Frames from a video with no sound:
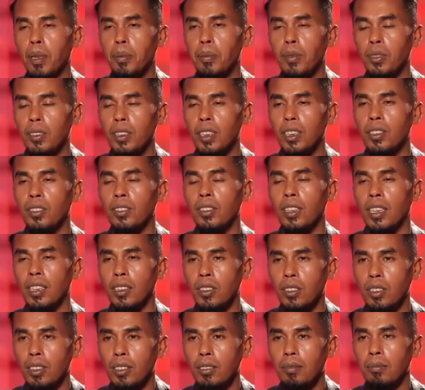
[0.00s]
41
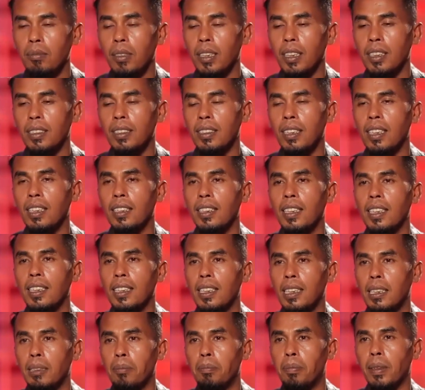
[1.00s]
tahun berasal
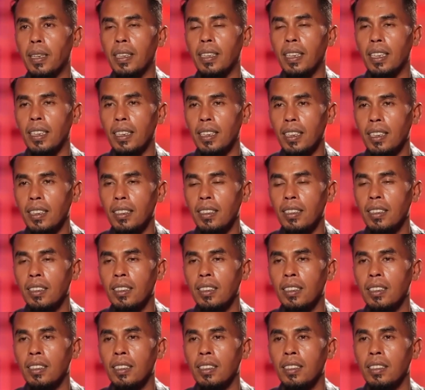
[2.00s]
dari
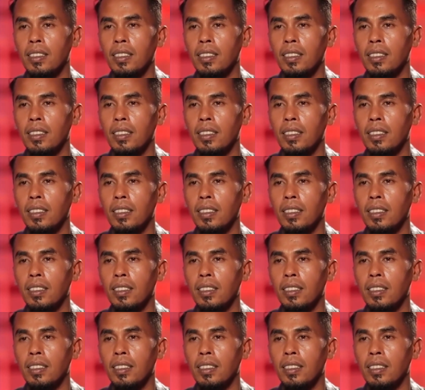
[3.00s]
Pariangan.